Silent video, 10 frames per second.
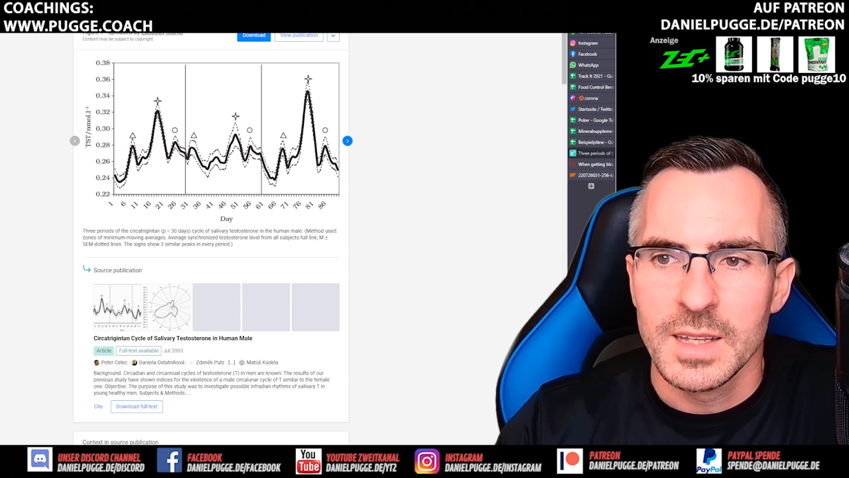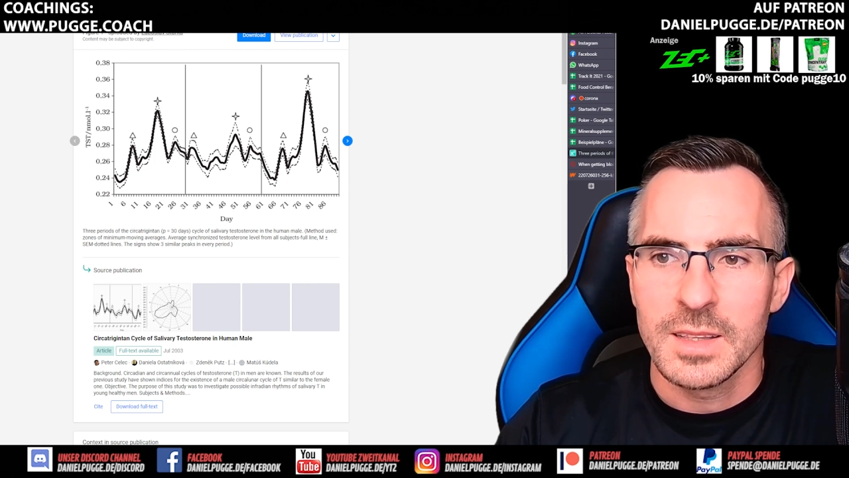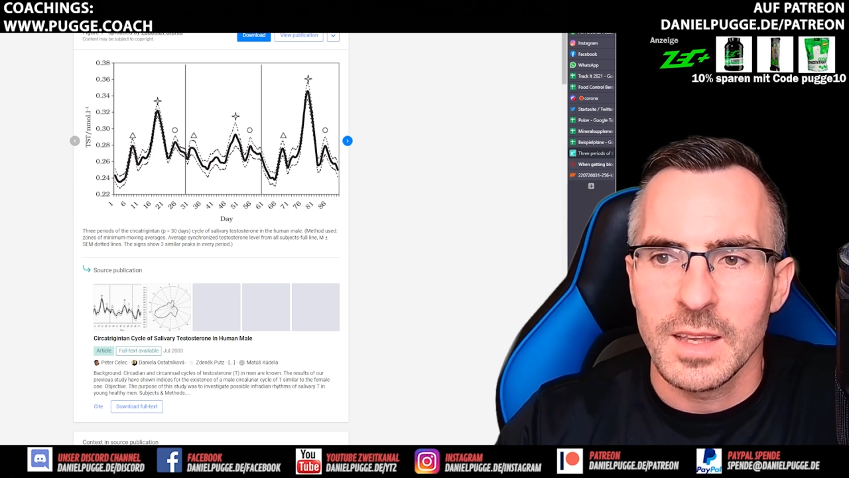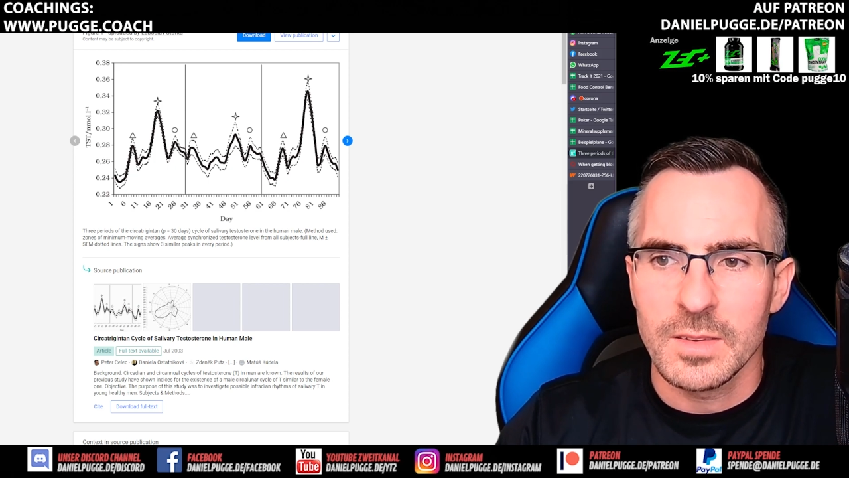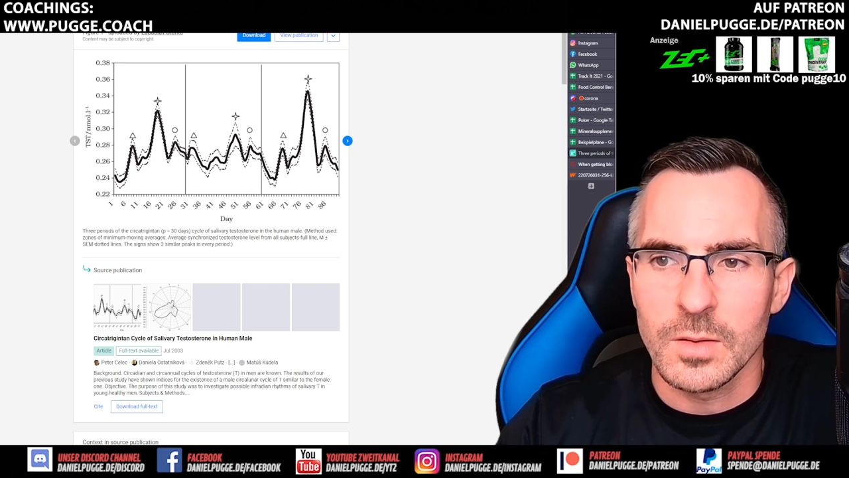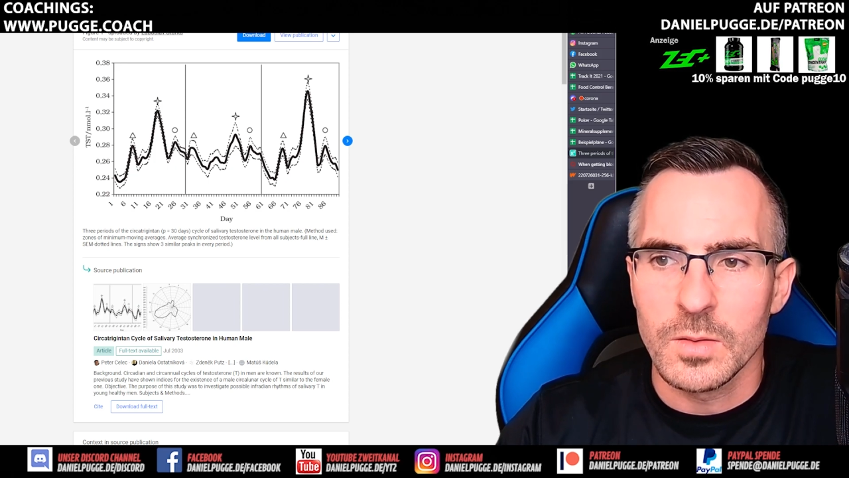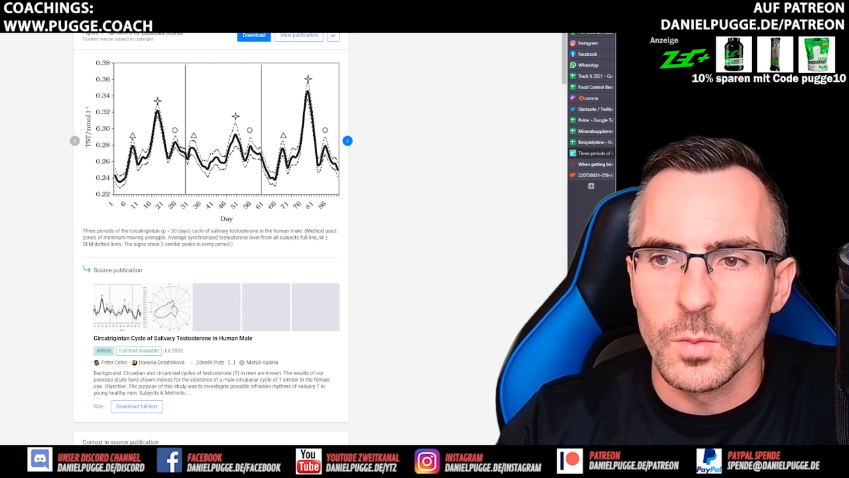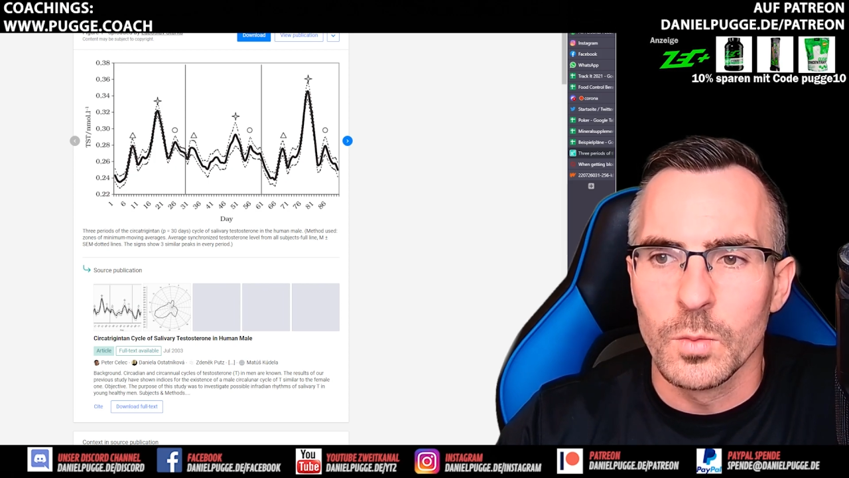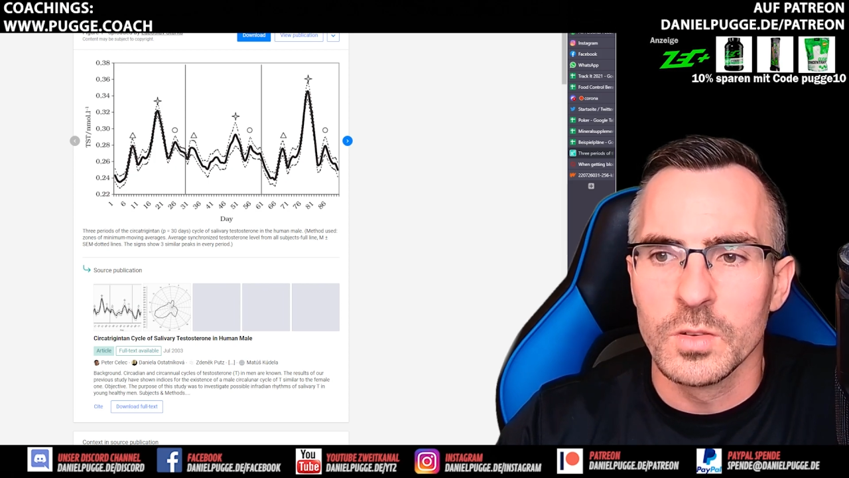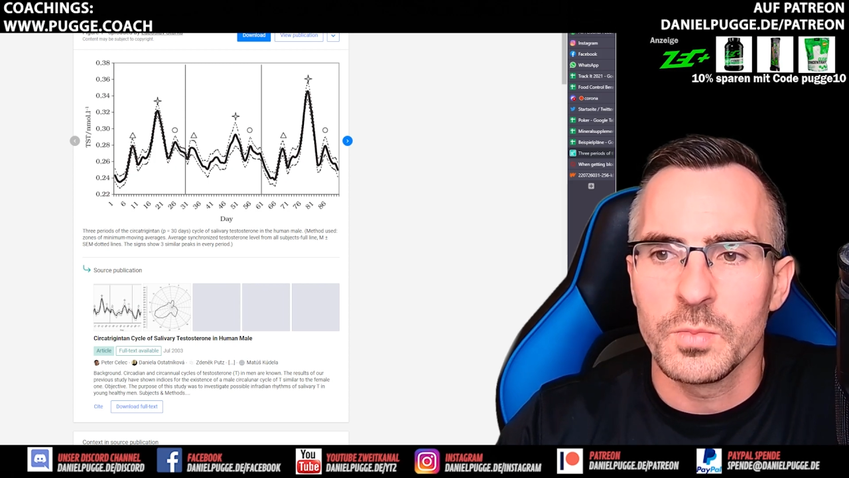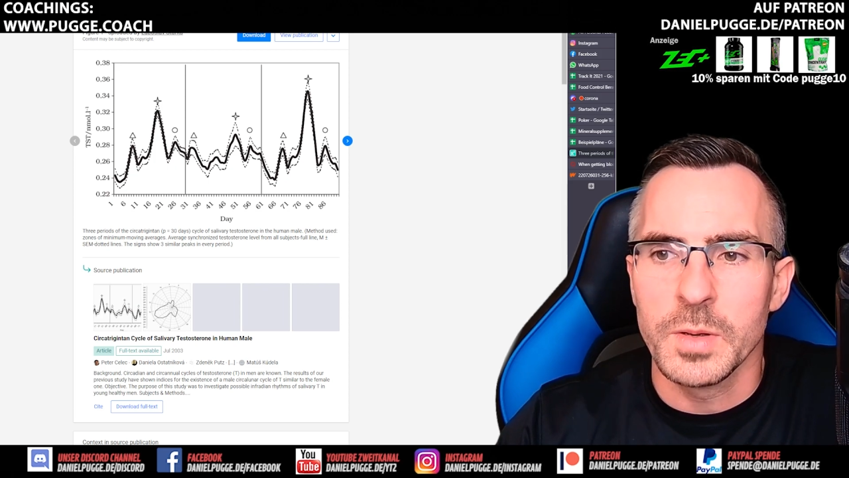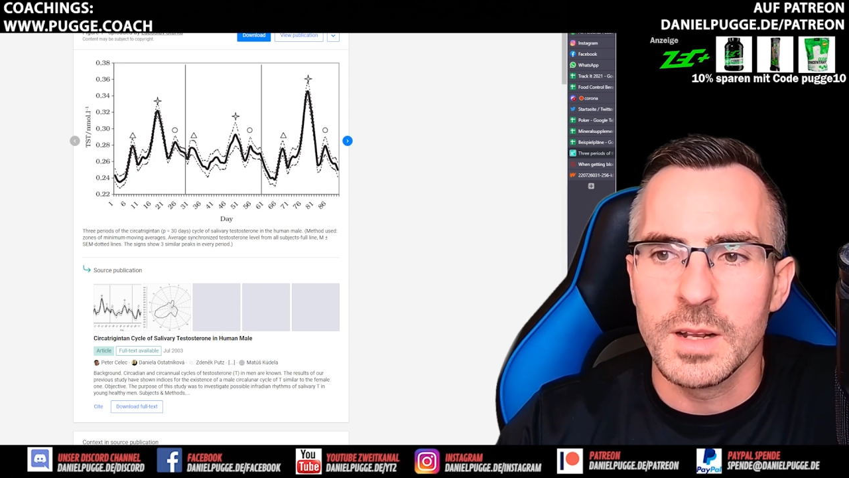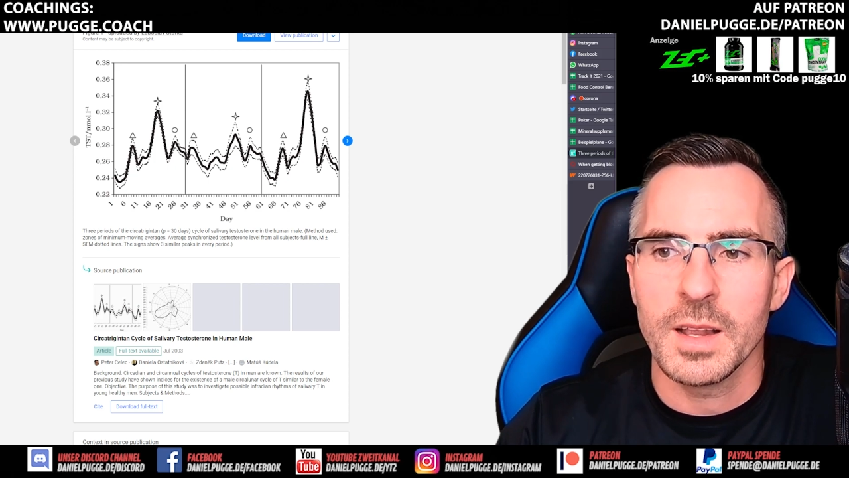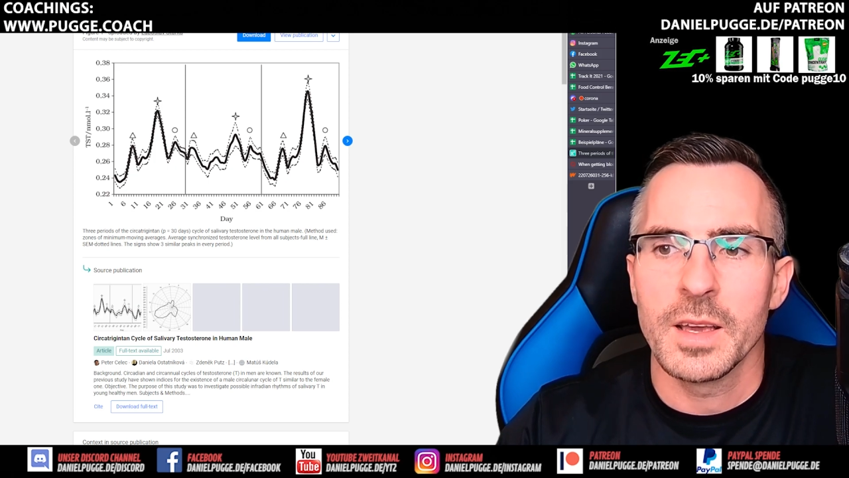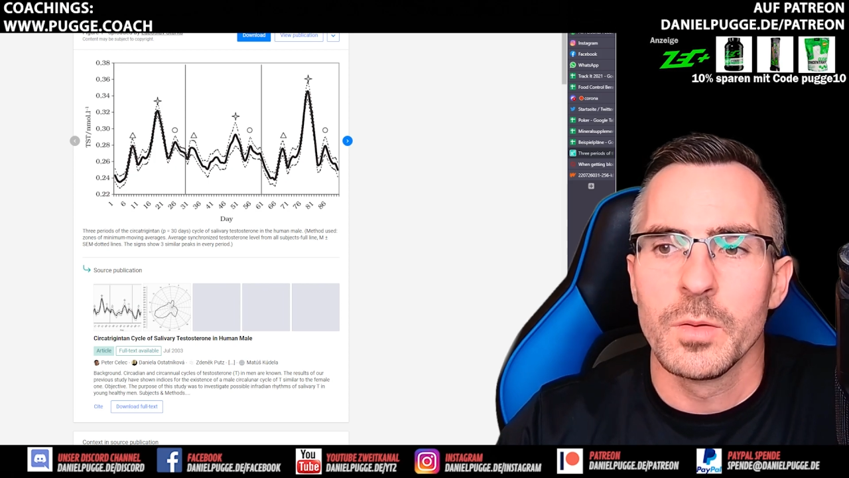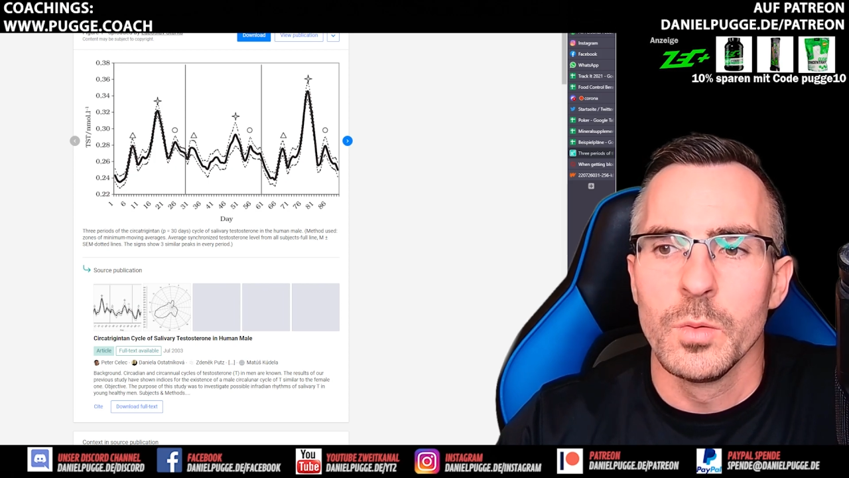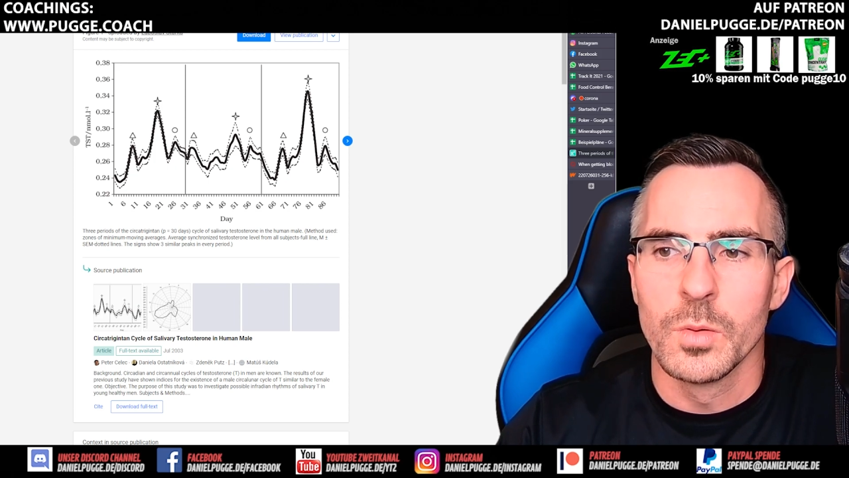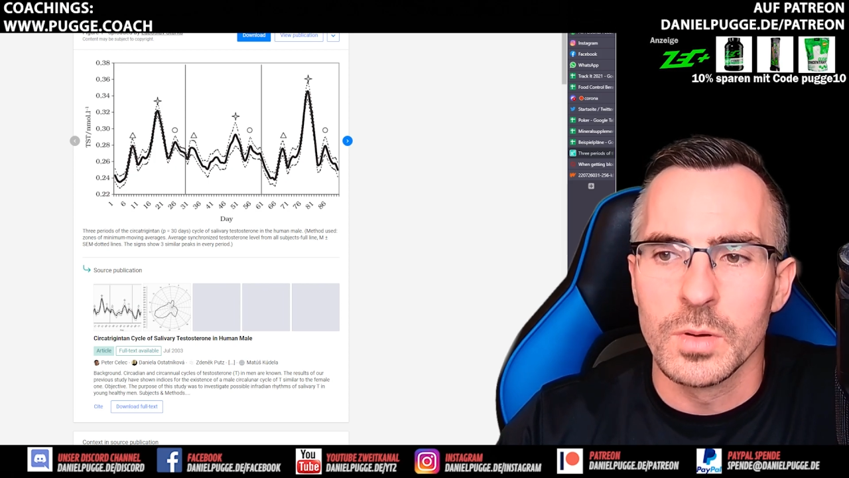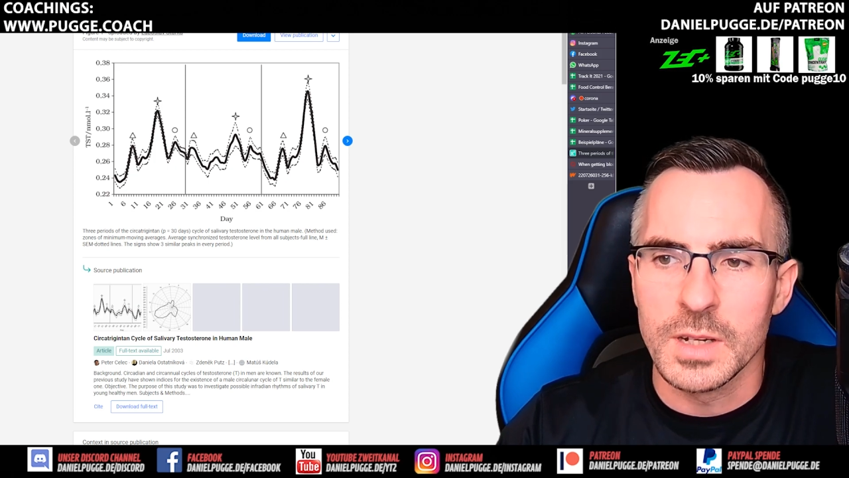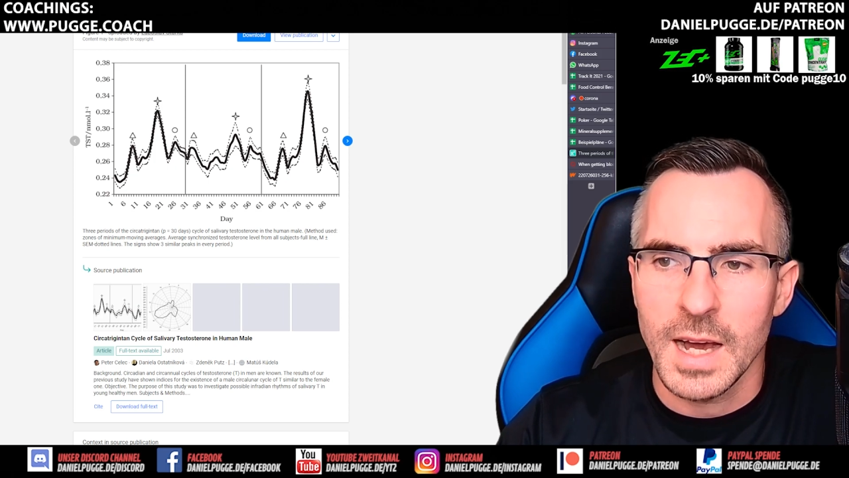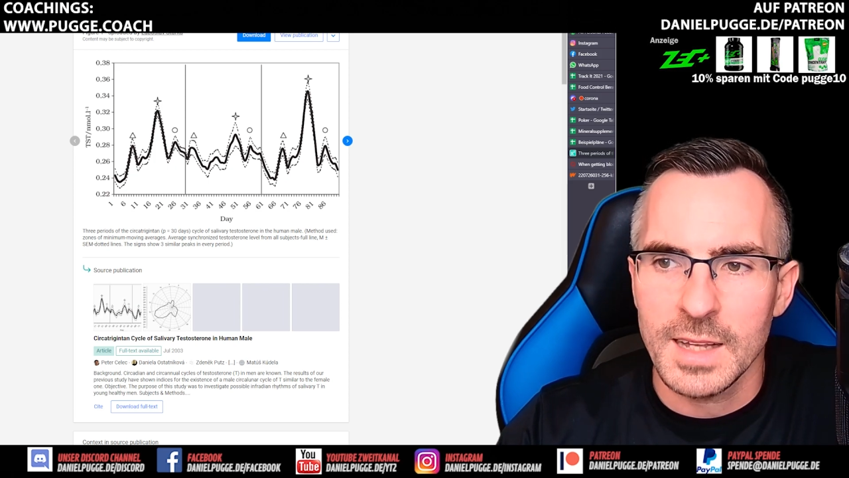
Testosteronspiegelerhöhungen